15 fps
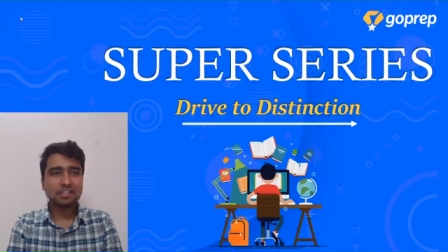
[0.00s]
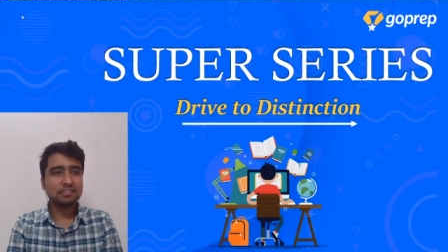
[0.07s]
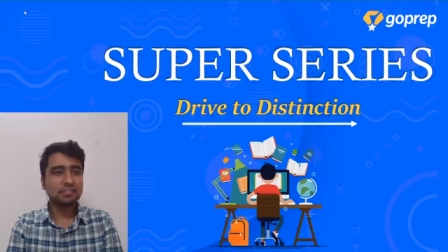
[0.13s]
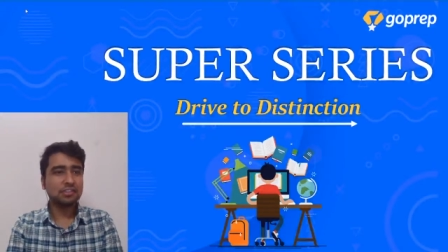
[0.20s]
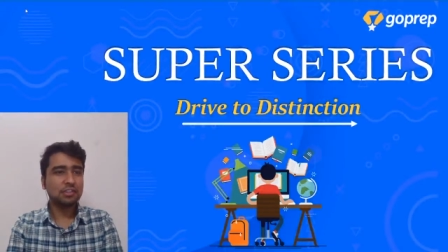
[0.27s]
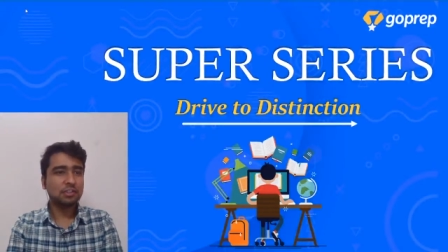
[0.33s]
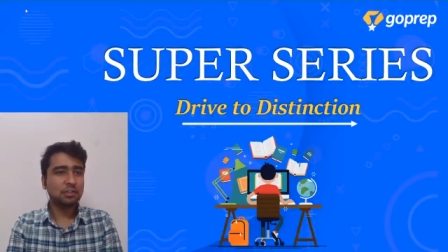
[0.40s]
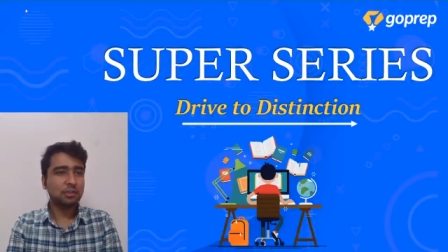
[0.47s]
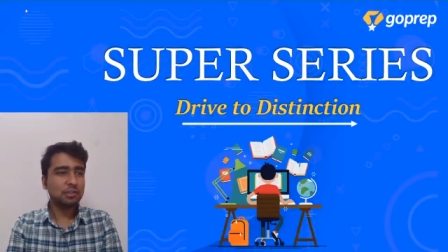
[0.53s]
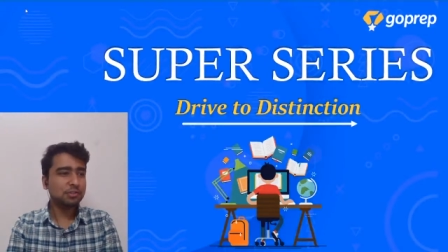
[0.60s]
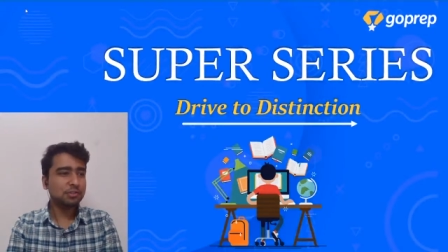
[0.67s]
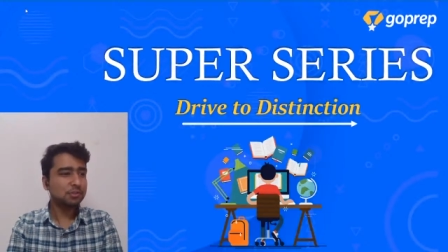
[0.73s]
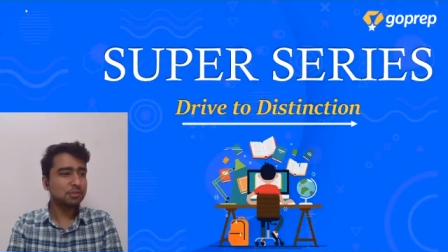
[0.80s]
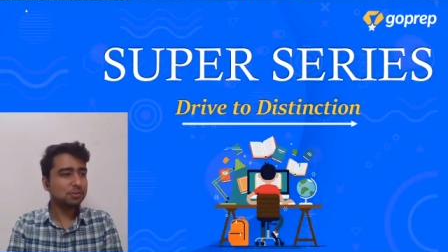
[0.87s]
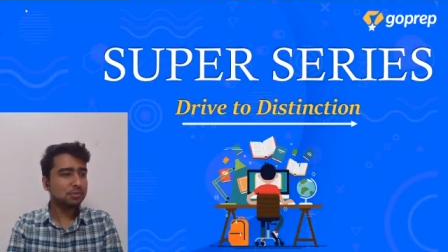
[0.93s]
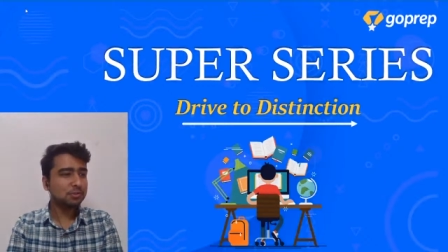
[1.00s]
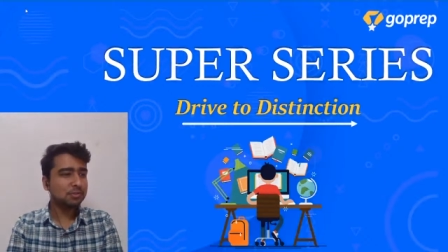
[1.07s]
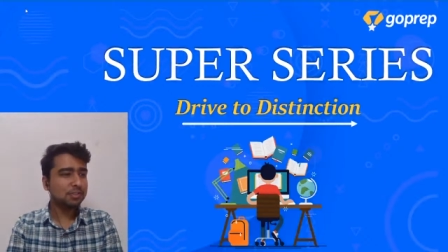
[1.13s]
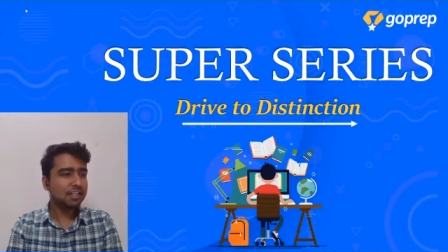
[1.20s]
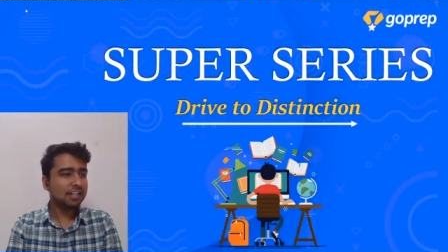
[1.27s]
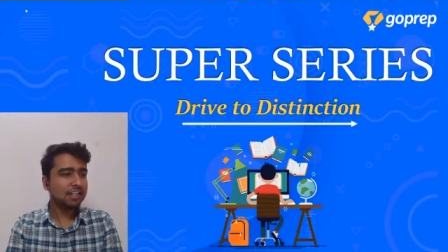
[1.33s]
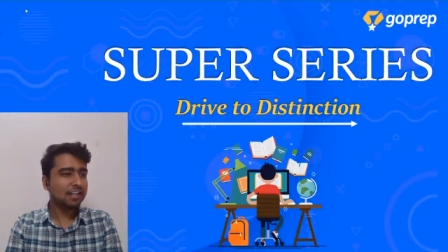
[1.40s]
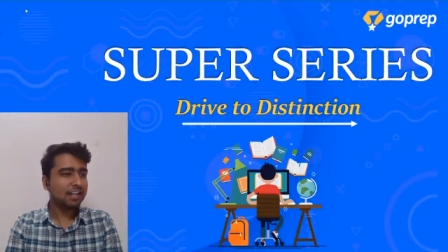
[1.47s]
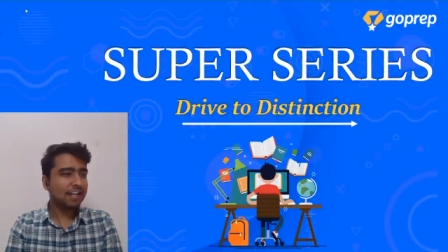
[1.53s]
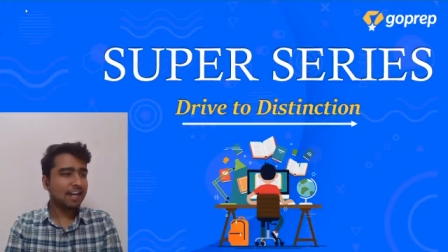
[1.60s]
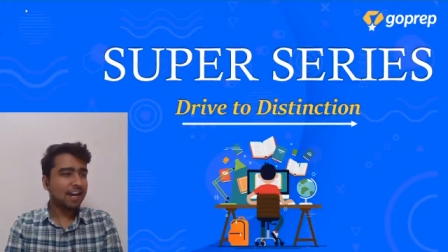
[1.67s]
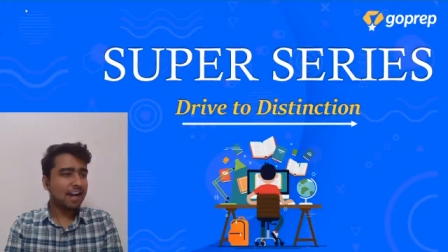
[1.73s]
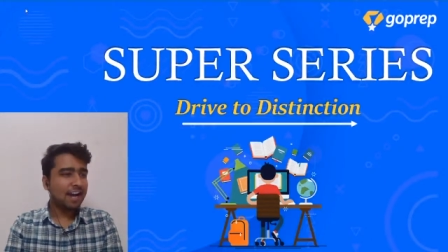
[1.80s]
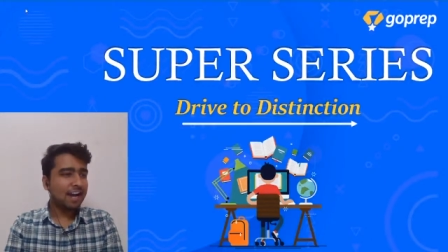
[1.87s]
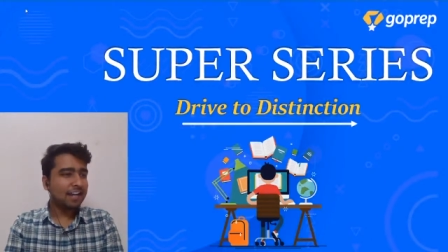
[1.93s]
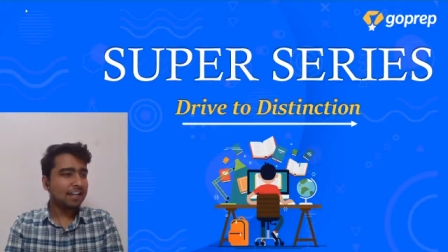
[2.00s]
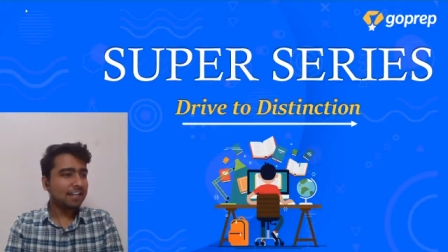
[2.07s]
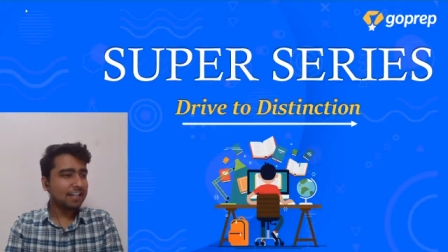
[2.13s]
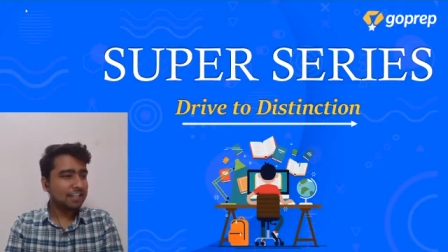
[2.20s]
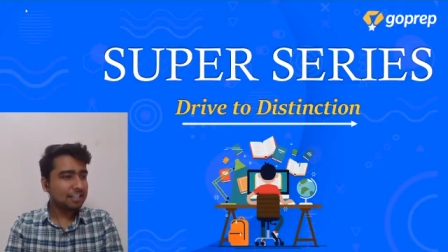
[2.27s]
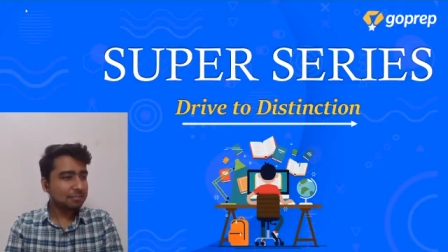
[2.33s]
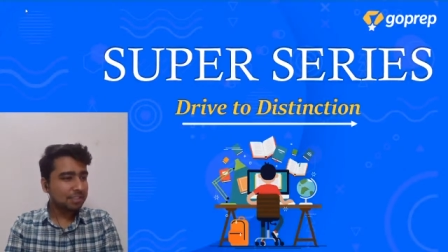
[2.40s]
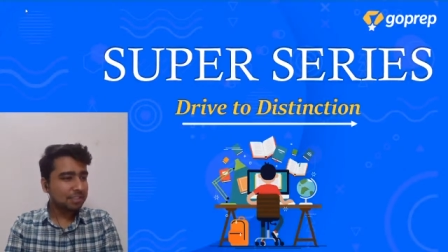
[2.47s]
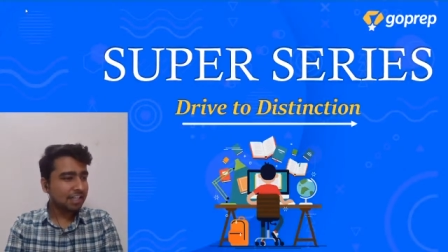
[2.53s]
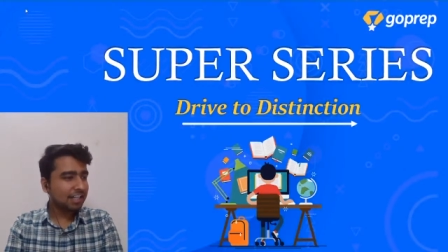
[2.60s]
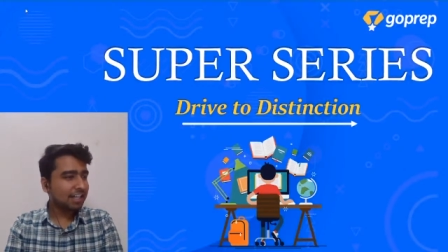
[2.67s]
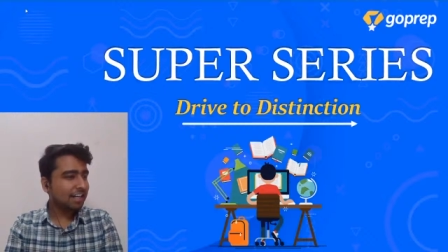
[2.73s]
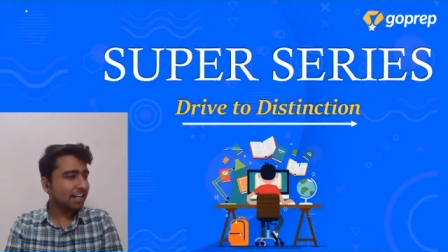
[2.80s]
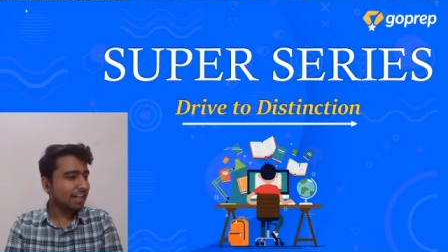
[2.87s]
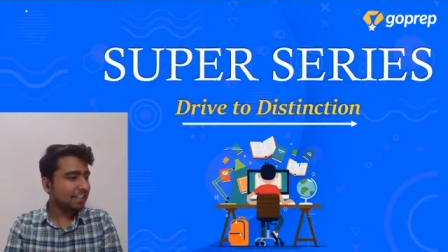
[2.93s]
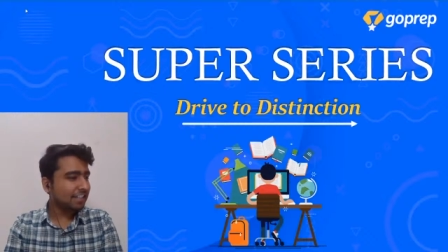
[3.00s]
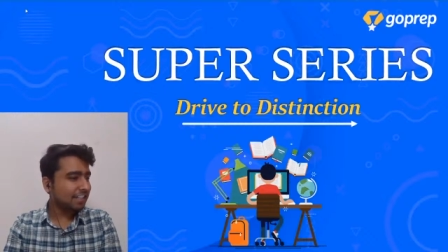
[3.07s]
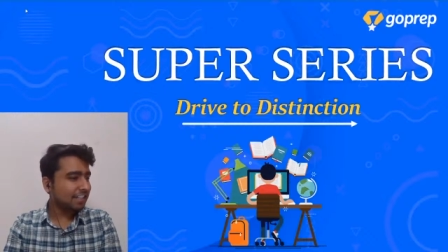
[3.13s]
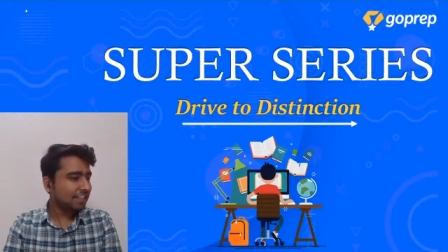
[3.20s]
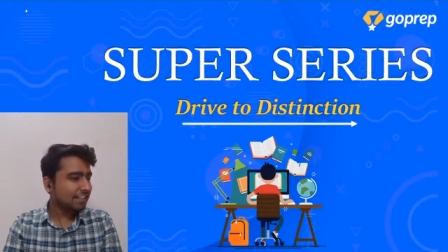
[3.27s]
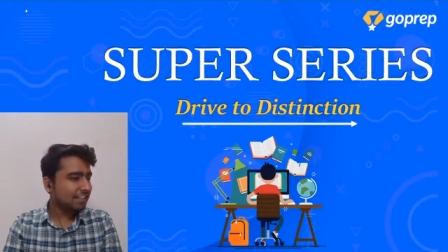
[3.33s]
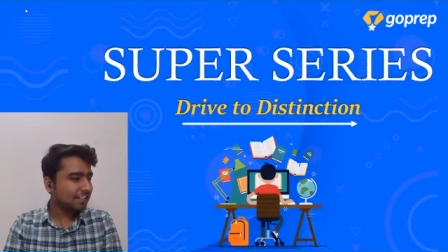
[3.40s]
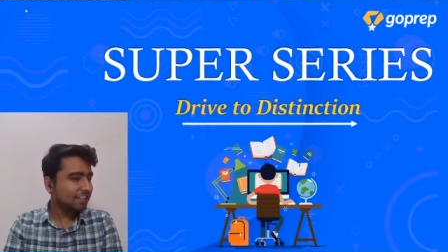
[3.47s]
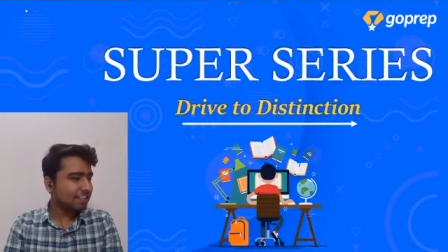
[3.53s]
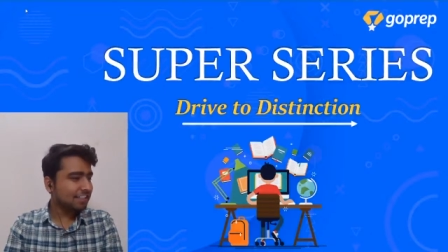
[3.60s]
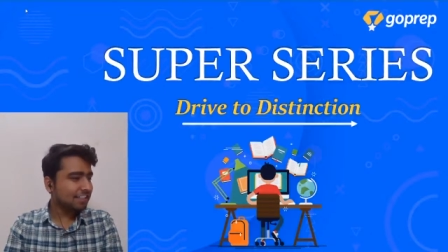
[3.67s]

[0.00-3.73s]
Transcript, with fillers: किसी को कोई इशू हे कल्पना हाय नेहा